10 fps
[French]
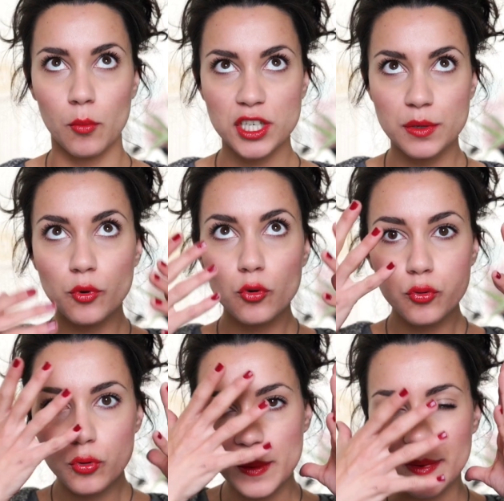Alors moi j'aime
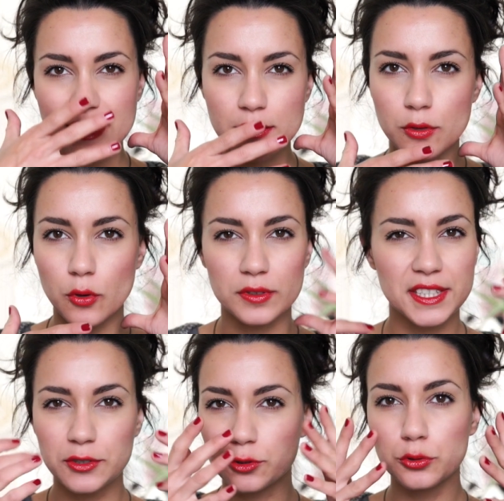beaucoup les masques en
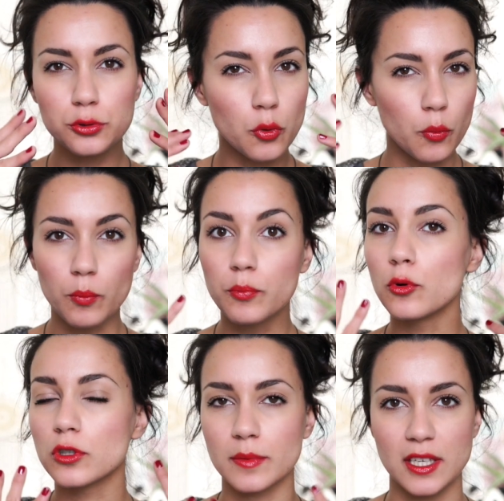tissu qu'on
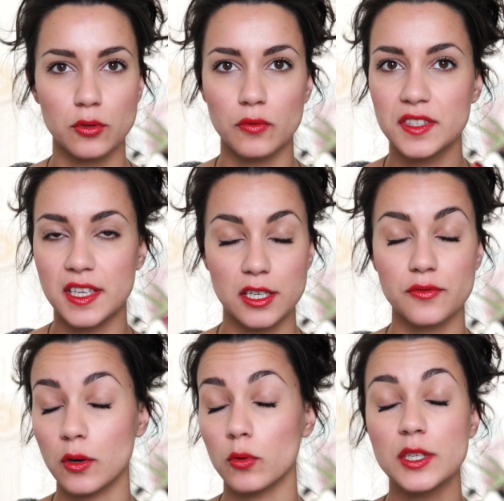pose comme ça sur le visage,
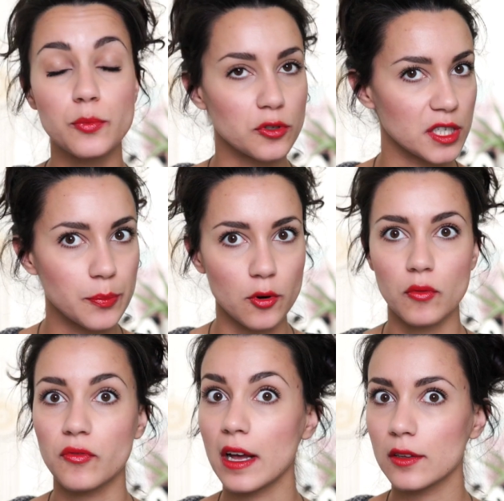enfin qu'on laisse poser
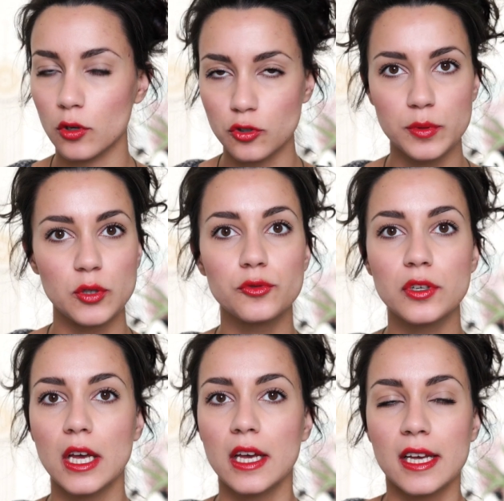pendant 20-30 minutes.